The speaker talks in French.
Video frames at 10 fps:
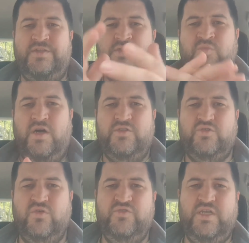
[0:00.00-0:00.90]
Dites-moi
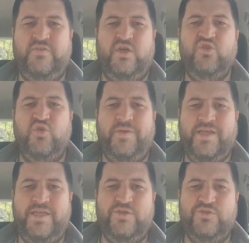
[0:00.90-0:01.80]
ce que vous avez
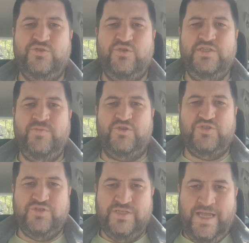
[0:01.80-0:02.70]
récupéré ce
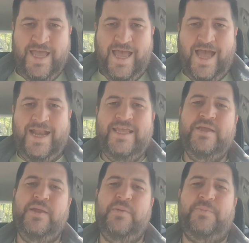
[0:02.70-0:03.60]
dimanche.
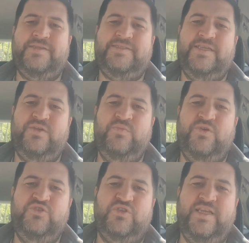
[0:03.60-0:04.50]
Allez, passez une
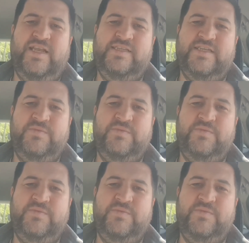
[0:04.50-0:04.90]
bonne journée les